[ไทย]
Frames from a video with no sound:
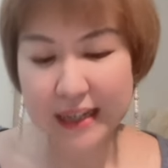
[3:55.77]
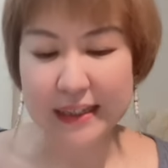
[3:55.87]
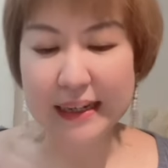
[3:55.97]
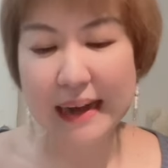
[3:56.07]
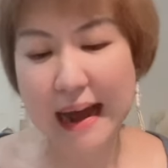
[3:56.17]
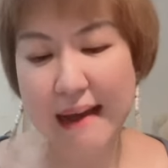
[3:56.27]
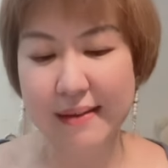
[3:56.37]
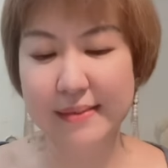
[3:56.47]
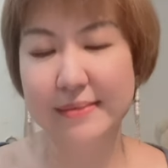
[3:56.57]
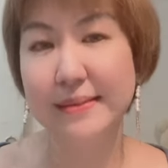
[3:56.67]
เนี่ยค่ะ
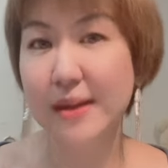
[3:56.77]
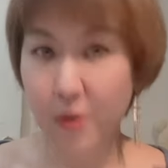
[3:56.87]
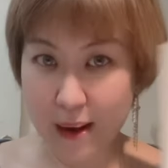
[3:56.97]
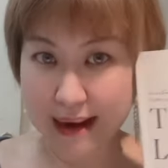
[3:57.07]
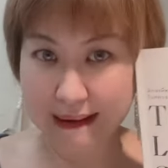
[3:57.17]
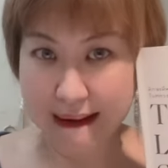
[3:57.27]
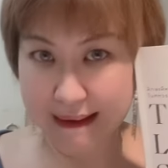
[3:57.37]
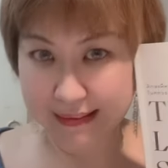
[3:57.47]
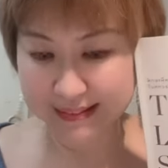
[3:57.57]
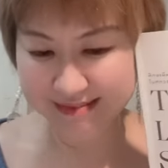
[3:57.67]
หวานเอ
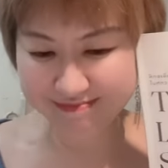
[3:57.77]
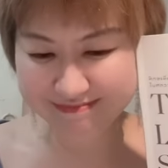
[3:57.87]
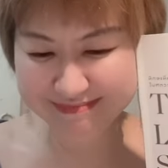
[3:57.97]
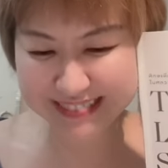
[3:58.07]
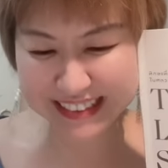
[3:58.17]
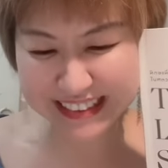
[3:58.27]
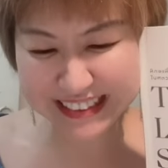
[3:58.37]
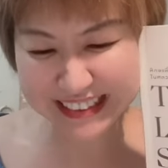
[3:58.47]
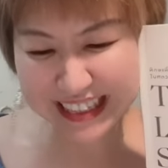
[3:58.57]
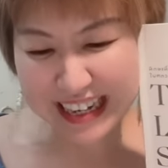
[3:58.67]
ง
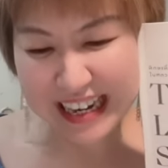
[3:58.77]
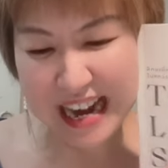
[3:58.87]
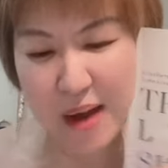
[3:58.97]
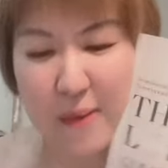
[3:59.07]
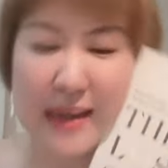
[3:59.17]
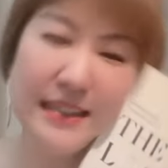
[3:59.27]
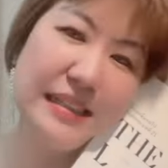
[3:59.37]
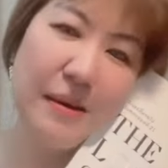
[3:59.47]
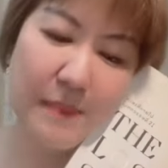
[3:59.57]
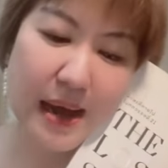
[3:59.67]
แล้วไว้
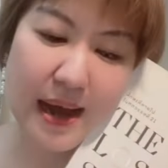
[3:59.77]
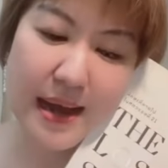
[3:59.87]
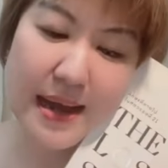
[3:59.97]
จะมา